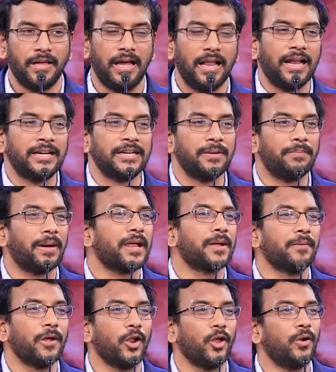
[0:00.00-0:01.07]
అలాంటి
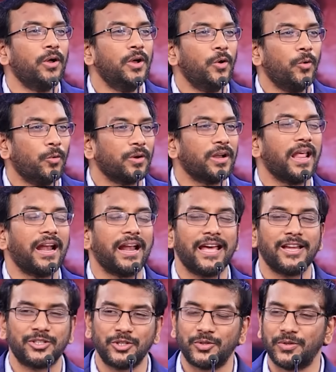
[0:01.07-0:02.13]
మహిమలో ఉండాలని
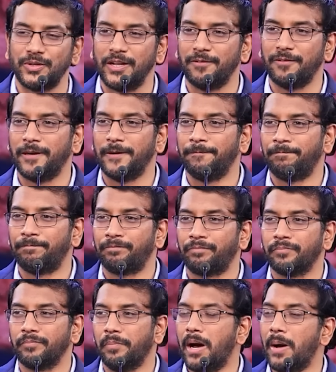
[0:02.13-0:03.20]
ఆశిస్తున్నావా
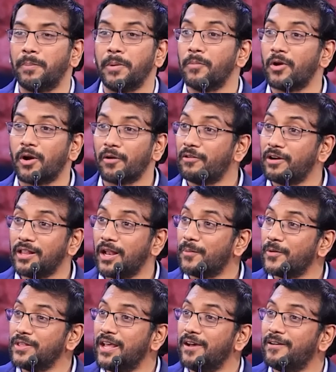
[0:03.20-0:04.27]
పాపము నుండి విడుదల
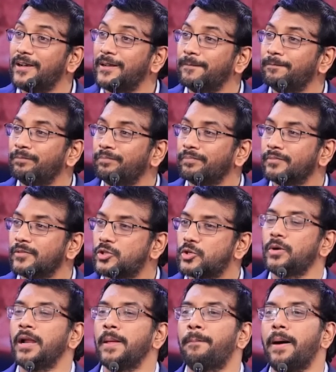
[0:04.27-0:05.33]
పొందావా
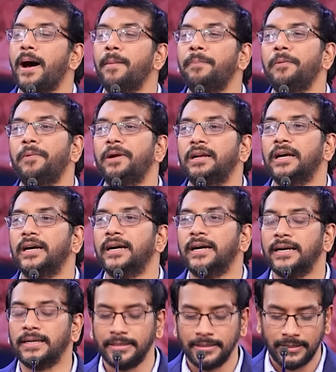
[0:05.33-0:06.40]
చూడండి పాపం అట
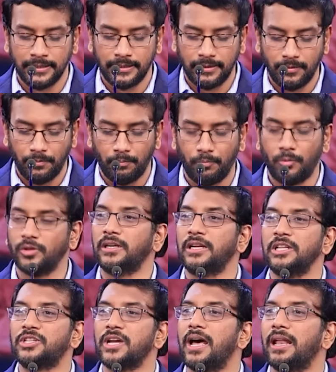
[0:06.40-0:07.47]
మొదట
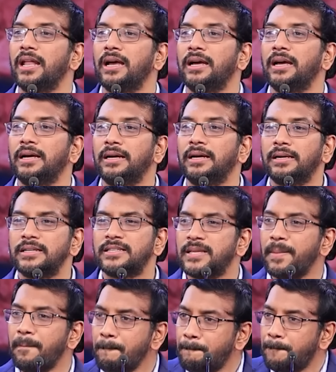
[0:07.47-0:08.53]
చాలా
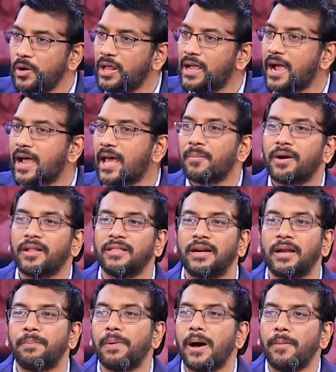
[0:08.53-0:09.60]
సింపుల్గా
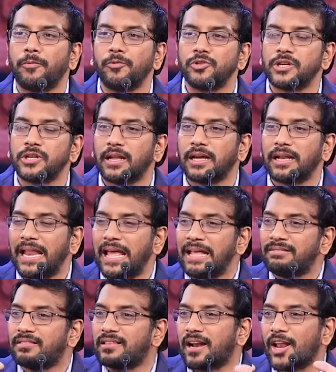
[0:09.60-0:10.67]
కనబడద్దట పాపం చాలా
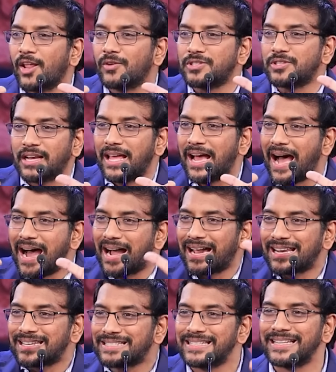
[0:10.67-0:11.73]
నేత్రాలకు చాలా
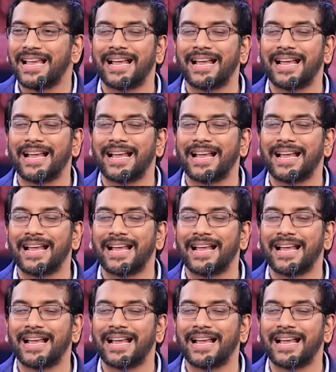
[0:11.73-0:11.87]
ఆకర్షణగా